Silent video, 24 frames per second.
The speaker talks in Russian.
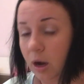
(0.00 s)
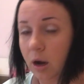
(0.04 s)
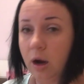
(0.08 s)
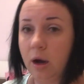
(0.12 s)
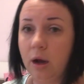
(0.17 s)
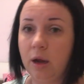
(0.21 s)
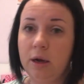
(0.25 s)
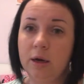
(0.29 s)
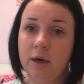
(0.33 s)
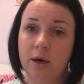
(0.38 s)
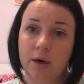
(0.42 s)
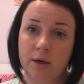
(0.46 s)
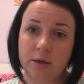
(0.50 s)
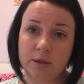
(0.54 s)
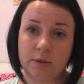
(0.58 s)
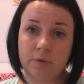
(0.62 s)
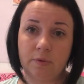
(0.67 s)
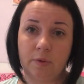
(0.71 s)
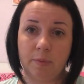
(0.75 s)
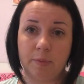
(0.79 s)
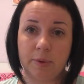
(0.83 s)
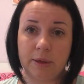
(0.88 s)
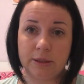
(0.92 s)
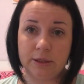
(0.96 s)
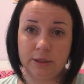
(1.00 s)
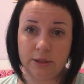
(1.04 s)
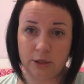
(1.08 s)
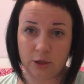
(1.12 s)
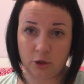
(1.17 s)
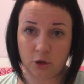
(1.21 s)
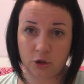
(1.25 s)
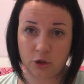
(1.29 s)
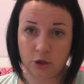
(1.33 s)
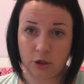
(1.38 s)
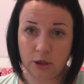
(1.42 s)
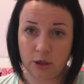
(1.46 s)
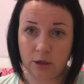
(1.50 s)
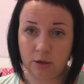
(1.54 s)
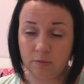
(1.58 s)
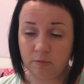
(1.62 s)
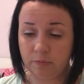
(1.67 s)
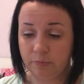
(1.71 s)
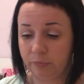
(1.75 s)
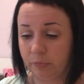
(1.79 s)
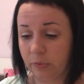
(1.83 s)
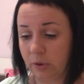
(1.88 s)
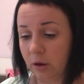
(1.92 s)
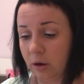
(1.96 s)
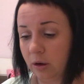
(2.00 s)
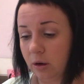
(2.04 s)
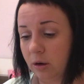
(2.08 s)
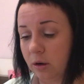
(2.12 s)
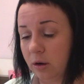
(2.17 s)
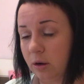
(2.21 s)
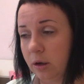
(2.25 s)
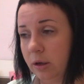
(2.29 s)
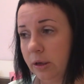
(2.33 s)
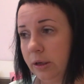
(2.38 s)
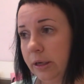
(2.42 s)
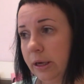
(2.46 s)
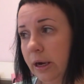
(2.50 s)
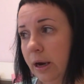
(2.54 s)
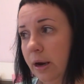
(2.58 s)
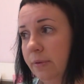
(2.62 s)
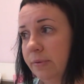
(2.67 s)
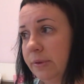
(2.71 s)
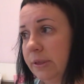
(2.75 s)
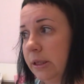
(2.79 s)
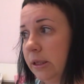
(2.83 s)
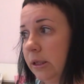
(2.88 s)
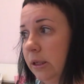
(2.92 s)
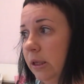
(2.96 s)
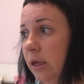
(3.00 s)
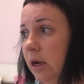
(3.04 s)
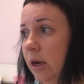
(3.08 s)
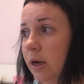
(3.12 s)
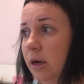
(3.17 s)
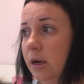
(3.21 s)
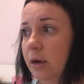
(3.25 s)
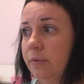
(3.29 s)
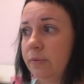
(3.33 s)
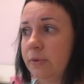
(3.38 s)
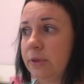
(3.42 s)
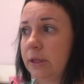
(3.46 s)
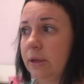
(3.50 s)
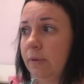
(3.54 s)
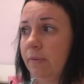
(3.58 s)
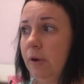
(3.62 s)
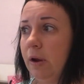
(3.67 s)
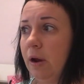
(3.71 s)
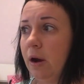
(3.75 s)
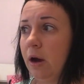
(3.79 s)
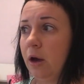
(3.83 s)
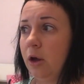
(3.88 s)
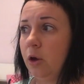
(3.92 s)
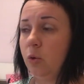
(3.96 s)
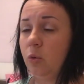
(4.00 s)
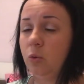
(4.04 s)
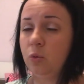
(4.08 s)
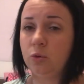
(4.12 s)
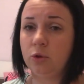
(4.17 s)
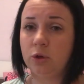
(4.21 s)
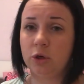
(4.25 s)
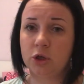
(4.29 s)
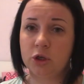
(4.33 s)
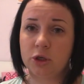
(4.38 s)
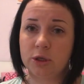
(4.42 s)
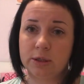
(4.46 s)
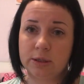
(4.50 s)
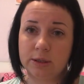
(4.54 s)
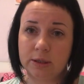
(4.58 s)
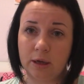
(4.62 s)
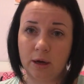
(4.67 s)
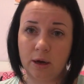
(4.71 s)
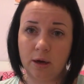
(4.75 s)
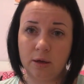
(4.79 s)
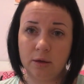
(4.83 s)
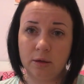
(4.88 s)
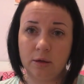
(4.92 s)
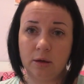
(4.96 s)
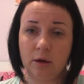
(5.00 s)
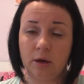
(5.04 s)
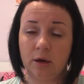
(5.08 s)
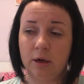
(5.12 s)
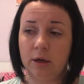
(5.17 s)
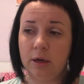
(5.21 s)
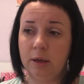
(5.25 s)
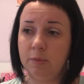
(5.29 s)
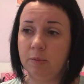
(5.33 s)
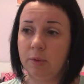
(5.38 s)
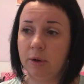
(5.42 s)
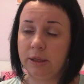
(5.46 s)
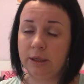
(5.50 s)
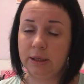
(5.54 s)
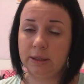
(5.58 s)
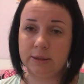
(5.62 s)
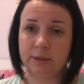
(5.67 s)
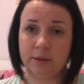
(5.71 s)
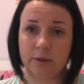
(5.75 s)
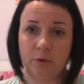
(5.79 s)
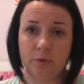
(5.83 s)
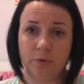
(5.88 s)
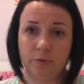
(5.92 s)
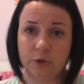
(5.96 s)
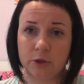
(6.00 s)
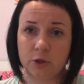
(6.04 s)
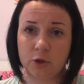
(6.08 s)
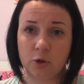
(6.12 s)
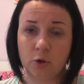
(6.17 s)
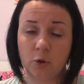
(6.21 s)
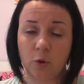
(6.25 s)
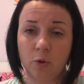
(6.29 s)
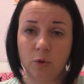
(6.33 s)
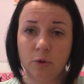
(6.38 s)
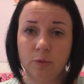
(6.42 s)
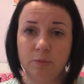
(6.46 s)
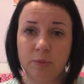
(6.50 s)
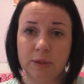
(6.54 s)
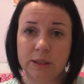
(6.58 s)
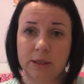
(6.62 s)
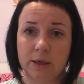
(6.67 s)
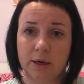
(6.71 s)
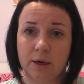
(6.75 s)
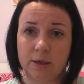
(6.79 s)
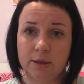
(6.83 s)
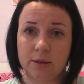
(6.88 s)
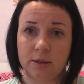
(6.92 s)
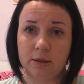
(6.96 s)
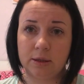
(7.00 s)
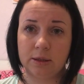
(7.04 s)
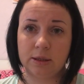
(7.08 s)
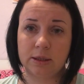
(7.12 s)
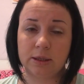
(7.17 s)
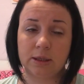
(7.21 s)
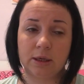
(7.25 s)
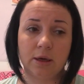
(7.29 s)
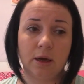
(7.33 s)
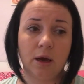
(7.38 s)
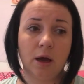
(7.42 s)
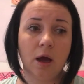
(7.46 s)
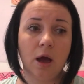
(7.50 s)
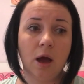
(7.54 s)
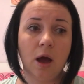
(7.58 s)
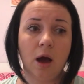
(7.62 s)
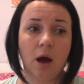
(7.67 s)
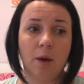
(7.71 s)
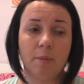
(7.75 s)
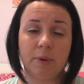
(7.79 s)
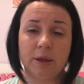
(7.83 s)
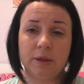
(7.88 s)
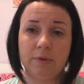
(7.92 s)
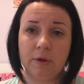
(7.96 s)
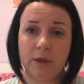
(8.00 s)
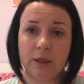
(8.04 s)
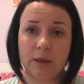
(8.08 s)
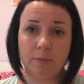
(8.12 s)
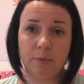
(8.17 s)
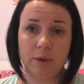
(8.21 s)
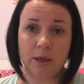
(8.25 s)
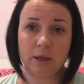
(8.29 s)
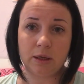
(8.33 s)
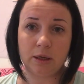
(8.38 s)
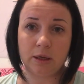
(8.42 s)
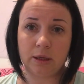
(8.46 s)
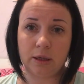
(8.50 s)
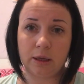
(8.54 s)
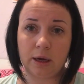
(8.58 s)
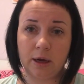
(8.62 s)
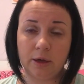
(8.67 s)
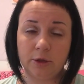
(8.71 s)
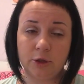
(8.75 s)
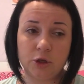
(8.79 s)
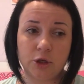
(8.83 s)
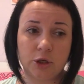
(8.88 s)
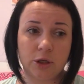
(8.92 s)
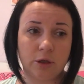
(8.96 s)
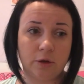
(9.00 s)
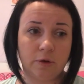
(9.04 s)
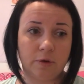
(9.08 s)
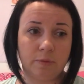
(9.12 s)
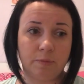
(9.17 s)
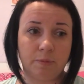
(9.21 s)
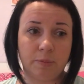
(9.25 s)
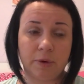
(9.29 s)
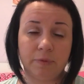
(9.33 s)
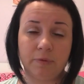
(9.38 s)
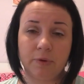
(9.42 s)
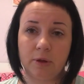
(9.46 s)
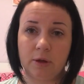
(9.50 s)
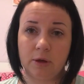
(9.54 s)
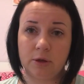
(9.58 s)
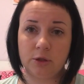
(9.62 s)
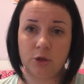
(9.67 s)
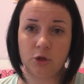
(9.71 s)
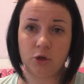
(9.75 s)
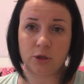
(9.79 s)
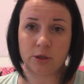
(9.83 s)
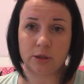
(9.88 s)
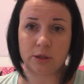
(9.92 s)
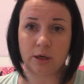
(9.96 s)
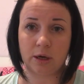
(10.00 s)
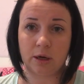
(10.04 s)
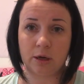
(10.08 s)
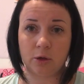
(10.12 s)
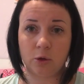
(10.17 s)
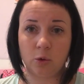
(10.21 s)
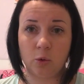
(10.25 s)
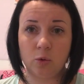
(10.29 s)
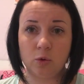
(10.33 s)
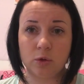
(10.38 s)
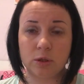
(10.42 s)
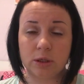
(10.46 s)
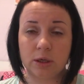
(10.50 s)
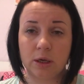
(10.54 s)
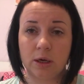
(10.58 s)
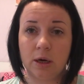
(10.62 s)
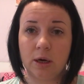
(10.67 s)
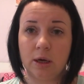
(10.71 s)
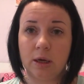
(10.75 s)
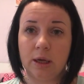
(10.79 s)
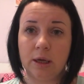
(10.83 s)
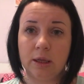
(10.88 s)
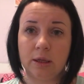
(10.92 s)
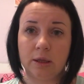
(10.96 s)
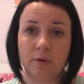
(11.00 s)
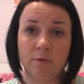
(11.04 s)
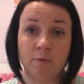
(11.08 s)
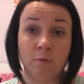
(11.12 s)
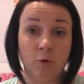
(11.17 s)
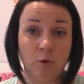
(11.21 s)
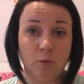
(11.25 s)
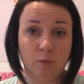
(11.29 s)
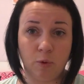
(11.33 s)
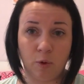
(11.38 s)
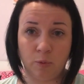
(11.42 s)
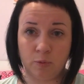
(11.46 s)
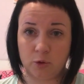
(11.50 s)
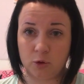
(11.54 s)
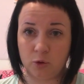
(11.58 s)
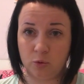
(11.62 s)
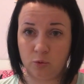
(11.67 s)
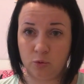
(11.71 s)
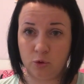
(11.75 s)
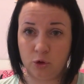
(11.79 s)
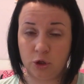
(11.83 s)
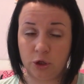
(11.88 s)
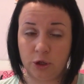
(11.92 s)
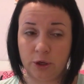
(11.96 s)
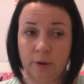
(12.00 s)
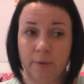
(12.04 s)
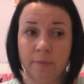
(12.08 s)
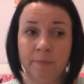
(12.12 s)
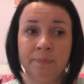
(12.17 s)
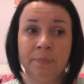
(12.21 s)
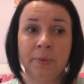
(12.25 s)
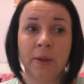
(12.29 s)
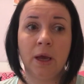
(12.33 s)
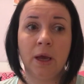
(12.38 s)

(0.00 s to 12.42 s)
а, лекарства поддержки. А, я всегда вставляю утрожестан, а, либо есть дифастон, без разницы, по две таблетки на ночь, это профилактическая доза, это в любом случае.